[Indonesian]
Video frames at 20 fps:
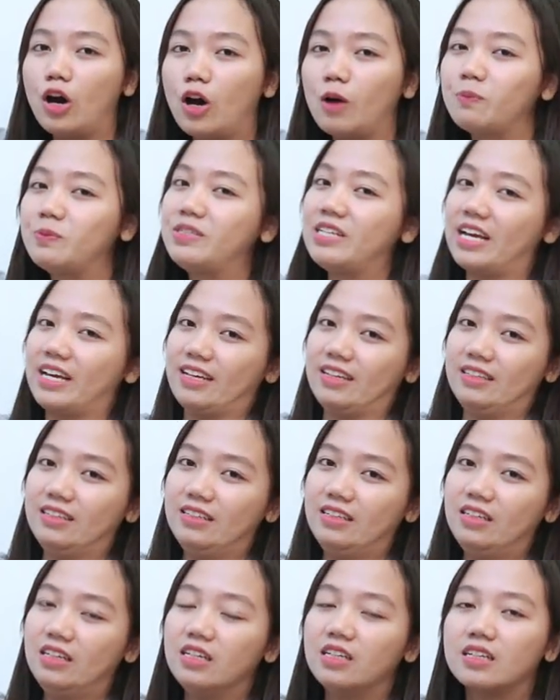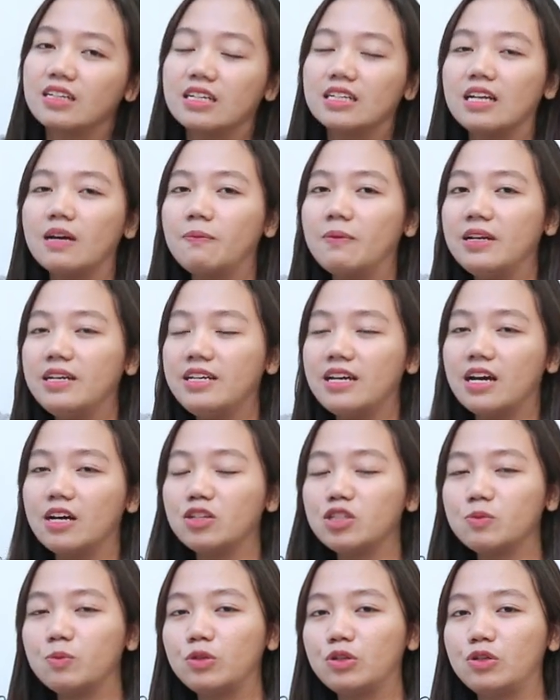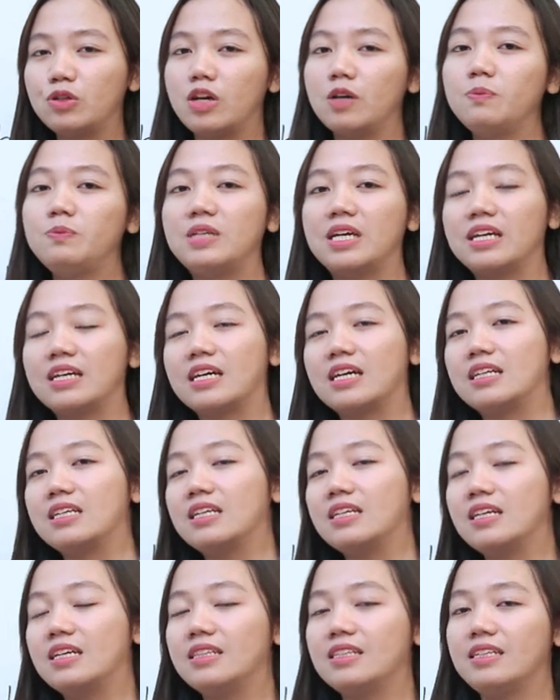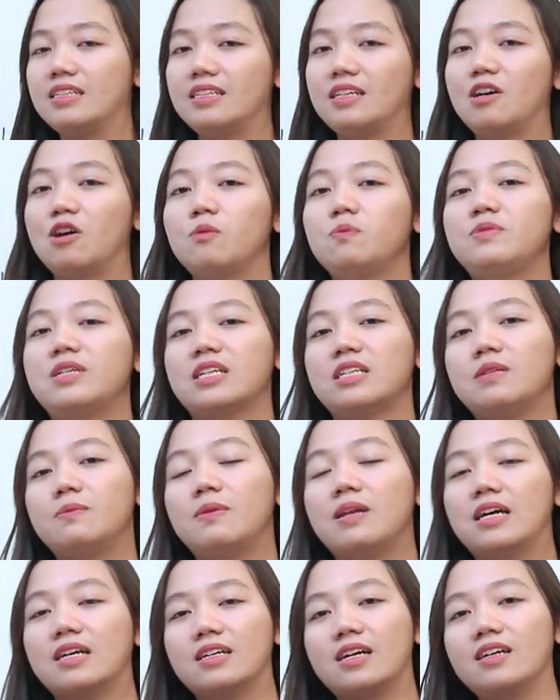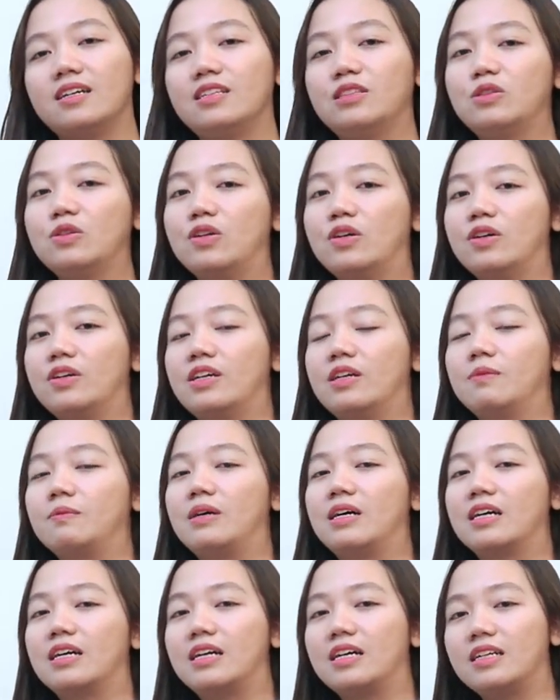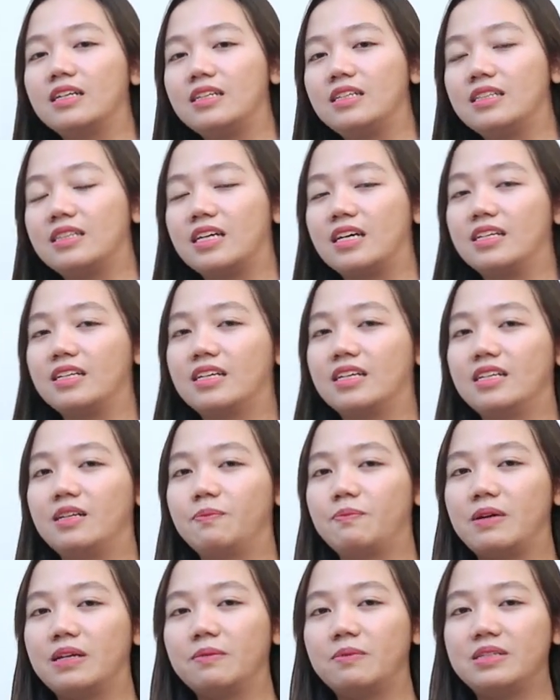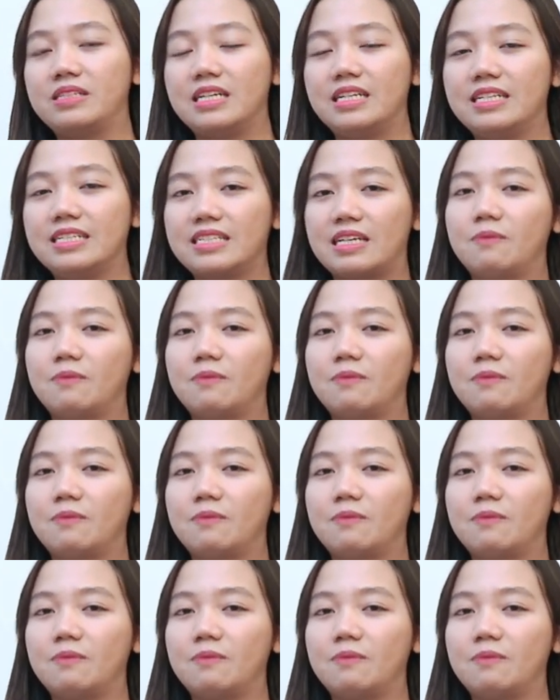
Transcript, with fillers: objek. Kenapa dia harus butuh objek? Karena nantinya objek di belakang itu loh yang bakal ditarik ke depan menjadi